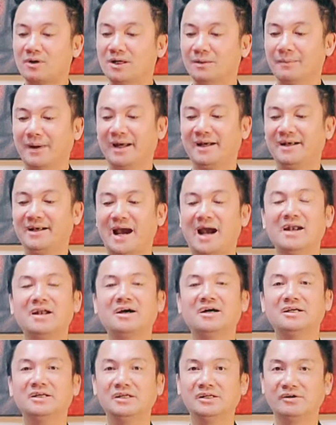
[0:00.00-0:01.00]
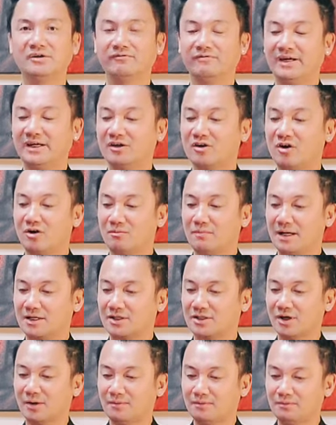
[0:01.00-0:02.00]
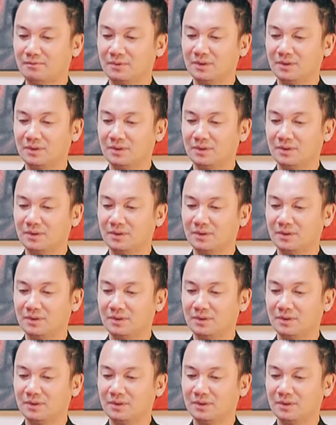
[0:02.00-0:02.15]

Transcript: người mẹ cả đời vì con mà sống